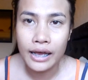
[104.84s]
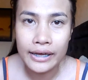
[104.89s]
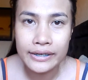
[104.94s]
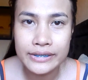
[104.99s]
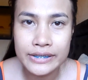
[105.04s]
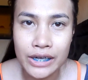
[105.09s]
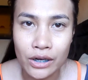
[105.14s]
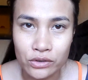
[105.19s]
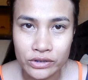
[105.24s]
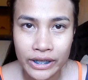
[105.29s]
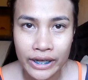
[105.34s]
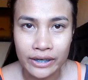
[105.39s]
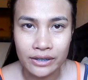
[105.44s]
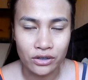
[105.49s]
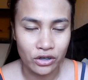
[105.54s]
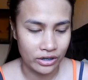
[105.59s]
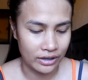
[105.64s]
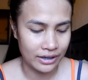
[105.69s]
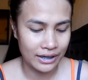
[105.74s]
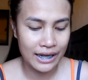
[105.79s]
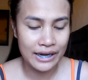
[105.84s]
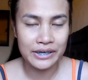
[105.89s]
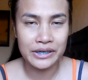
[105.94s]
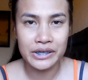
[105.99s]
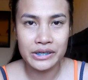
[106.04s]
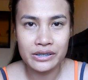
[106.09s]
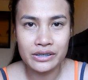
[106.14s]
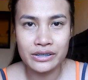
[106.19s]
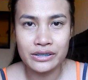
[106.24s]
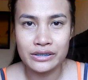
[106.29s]
อ่ะเดี๋ยวแต่งหน่อยแล้วกัน
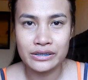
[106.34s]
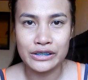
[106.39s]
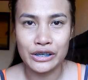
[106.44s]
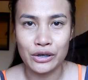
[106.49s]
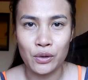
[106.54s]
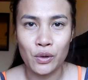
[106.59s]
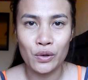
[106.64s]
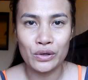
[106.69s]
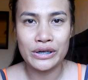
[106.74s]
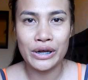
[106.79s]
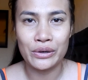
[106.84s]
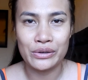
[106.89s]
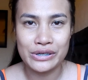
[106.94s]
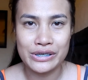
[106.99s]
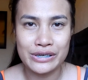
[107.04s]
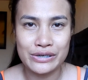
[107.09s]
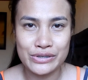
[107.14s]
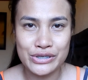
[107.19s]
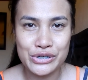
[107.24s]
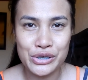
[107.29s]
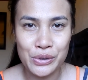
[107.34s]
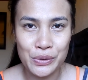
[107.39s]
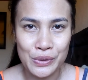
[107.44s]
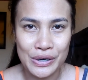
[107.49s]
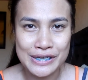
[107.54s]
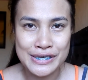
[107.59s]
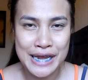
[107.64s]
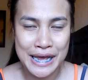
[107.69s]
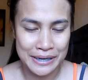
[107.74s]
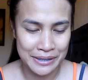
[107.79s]
นิดนึงเดี๋ยวคนแถวนี้เขาจะกลั
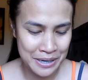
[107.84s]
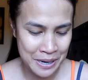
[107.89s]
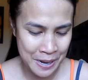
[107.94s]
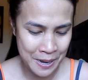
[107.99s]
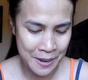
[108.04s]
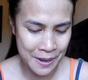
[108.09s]
วฉัน